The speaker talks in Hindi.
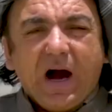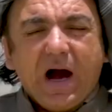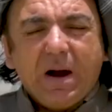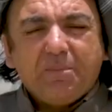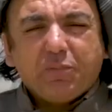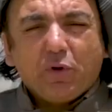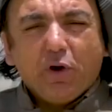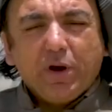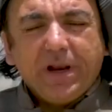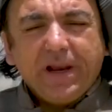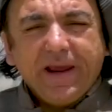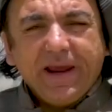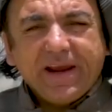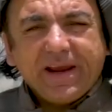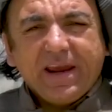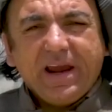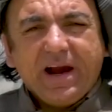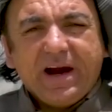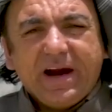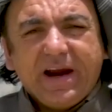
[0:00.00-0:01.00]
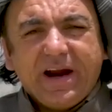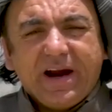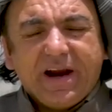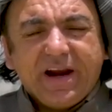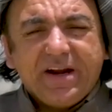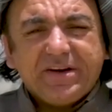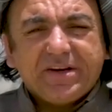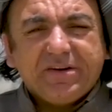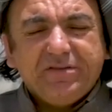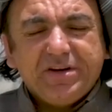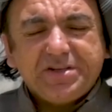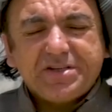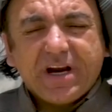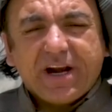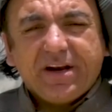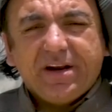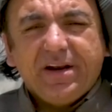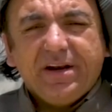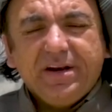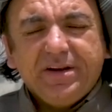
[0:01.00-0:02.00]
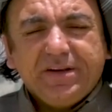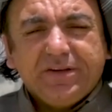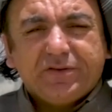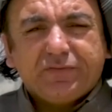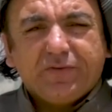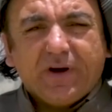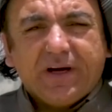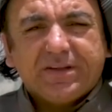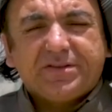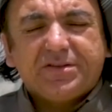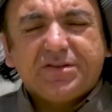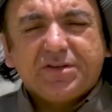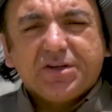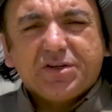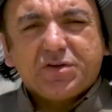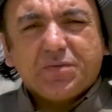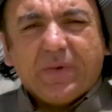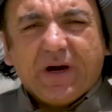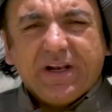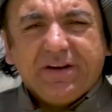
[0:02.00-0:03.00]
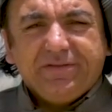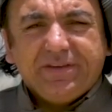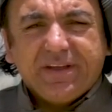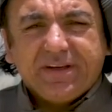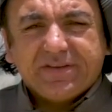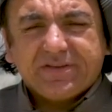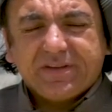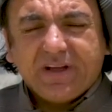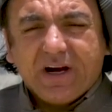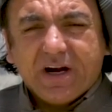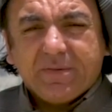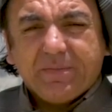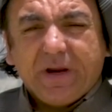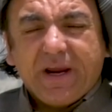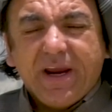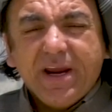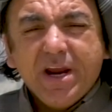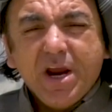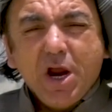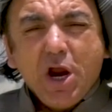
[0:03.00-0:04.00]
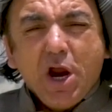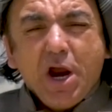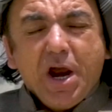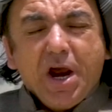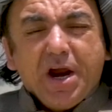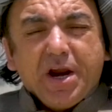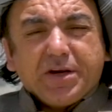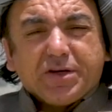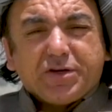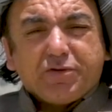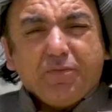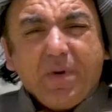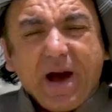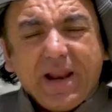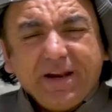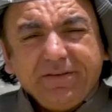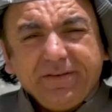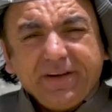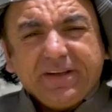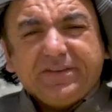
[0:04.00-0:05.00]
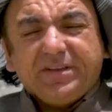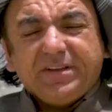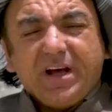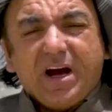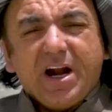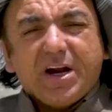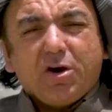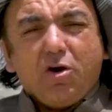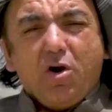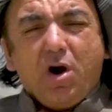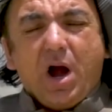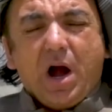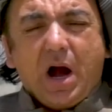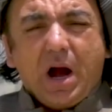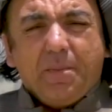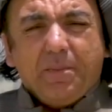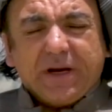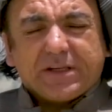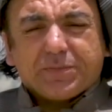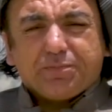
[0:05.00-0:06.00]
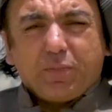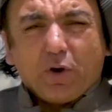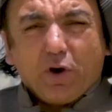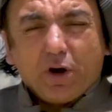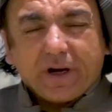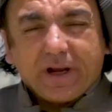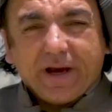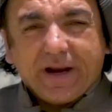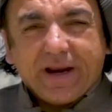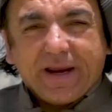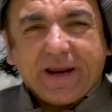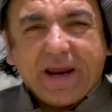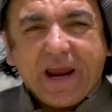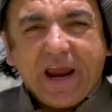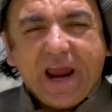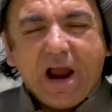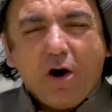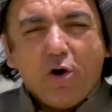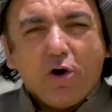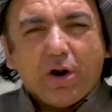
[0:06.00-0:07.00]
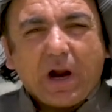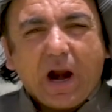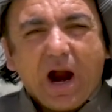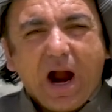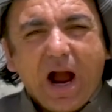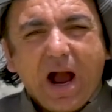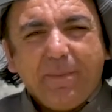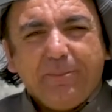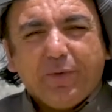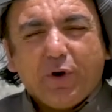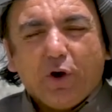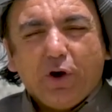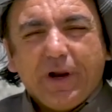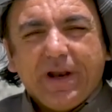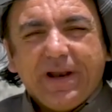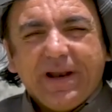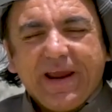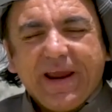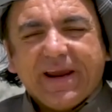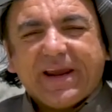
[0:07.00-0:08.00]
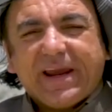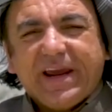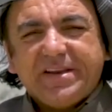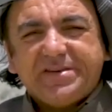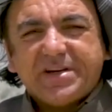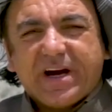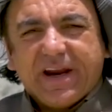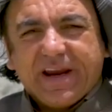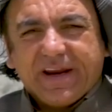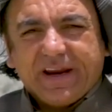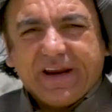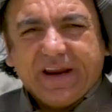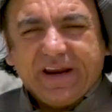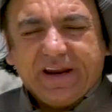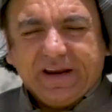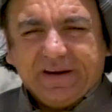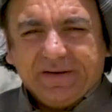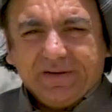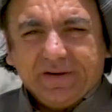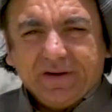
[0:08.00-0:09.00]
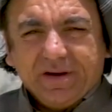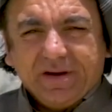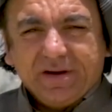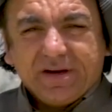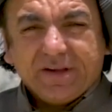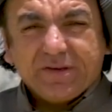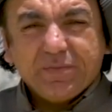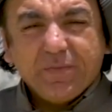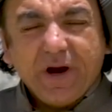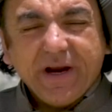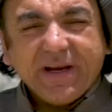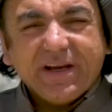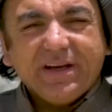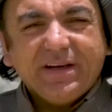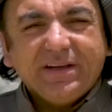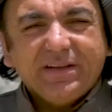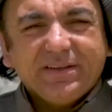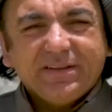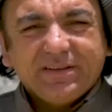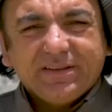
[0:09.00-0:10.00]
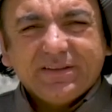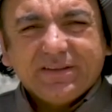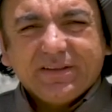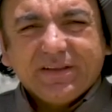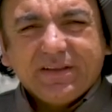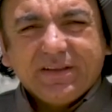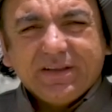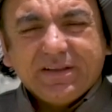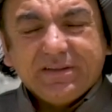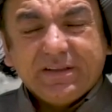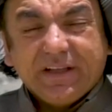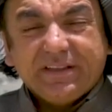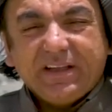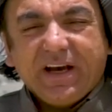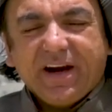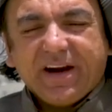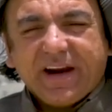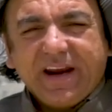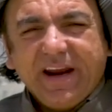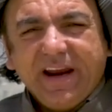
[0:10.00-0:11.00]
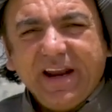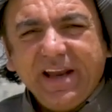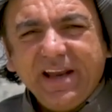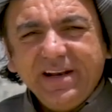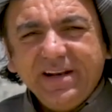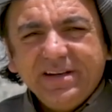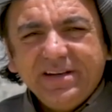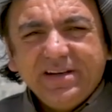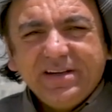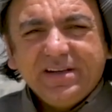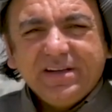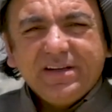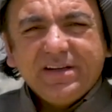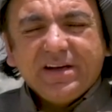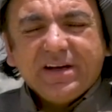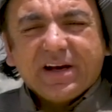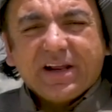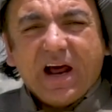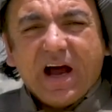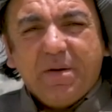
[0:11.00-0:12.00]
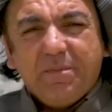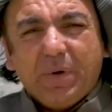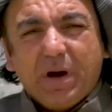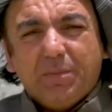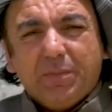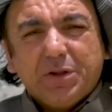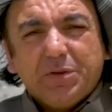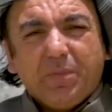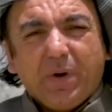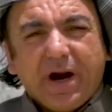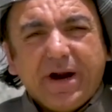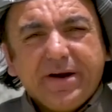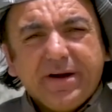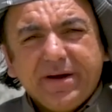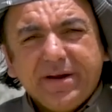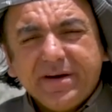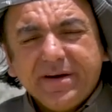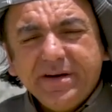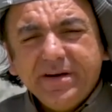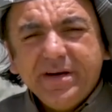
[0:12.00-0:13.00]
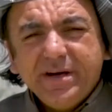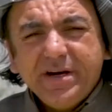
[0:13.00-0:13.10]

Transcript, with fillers: आपको ले के आया है टी वी चैनल इस वक्त शुमाली वजीरस्तान में शुमाली वजीरस्तान को हम एक्सप्लोर करेंगे और आपको ले के जाएंगे रजमच दत्ताखेल गुलाम मोहम्मद बार्डर